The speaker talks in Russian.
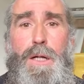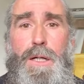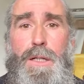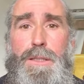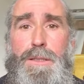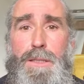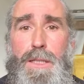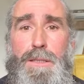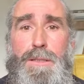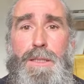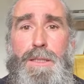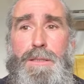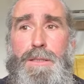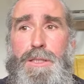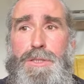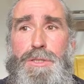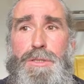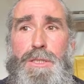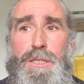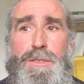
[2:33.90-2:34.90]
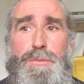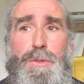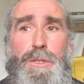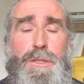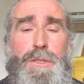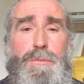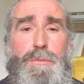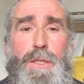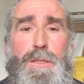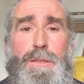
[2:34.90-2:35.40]
а иногда даже на
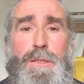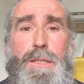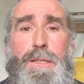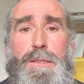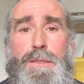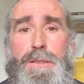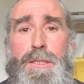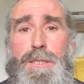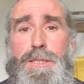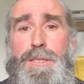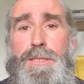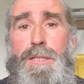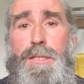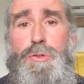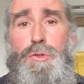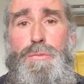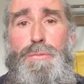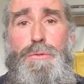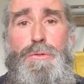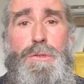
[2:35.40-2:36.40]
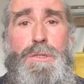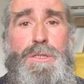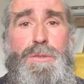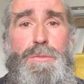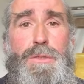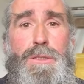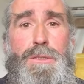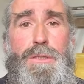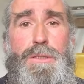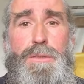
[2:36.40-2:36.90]
смертном одре или даже сразу после
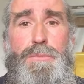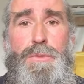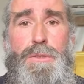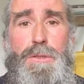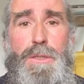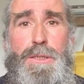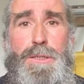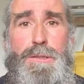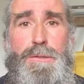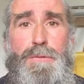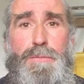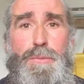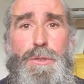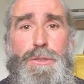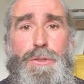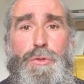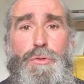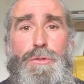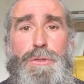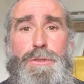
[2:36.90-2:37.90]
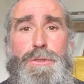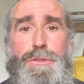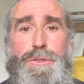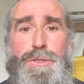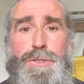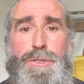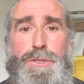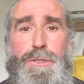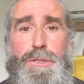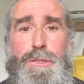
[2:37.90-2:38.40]
смерти на мутарсах происходит
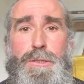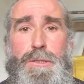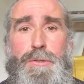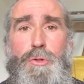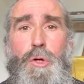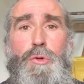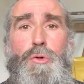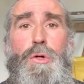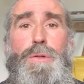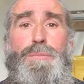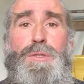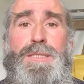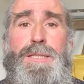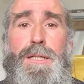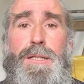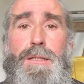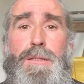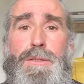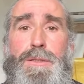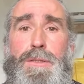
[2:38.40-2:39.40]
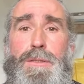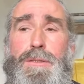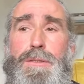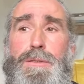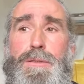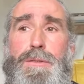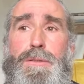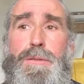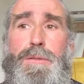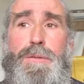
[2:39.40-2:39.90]
очищение, но оно обязательно
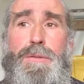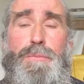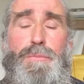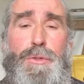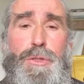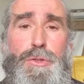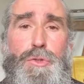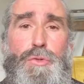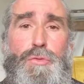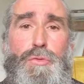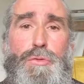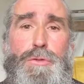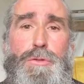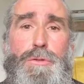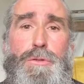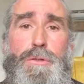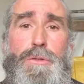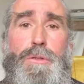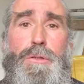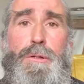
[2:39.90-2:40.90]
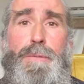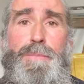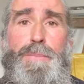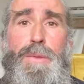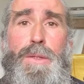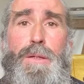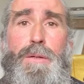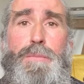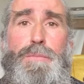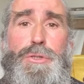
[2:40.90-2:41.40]
происходит.
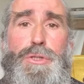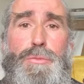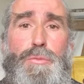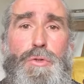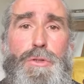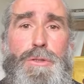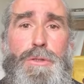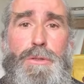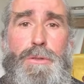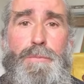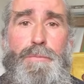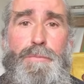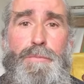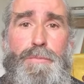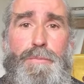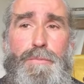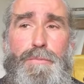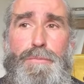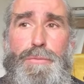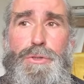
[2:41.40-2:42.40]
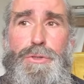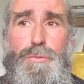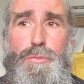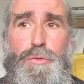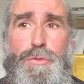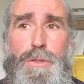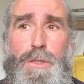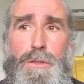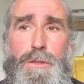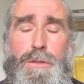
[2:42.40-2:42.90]
Почему это,
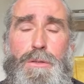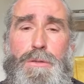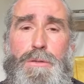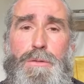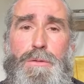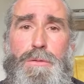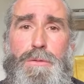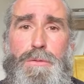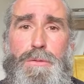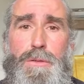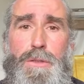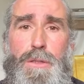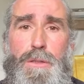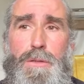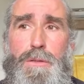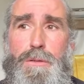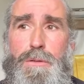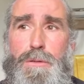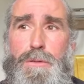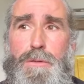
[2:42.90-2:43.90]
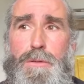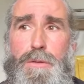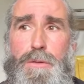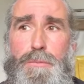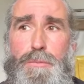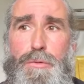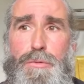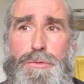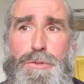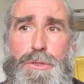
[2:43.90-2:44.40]
почему так, так а,
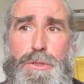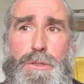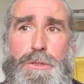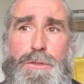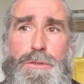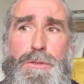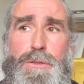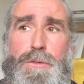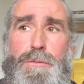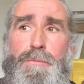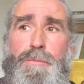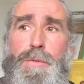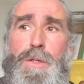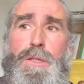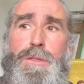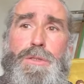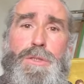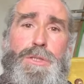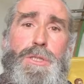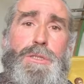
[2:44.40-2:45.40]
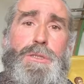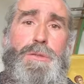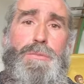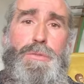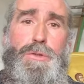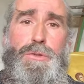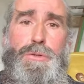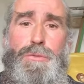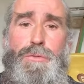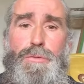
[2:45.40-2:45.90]
получается? Сейчас
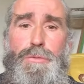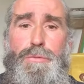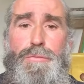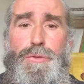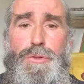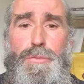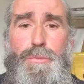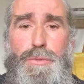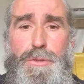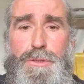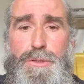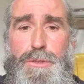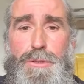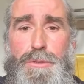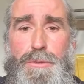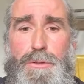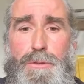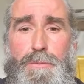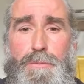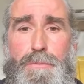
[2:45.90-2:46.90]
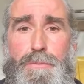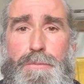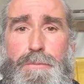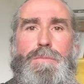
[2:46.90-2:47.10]
объясню, в чем причина.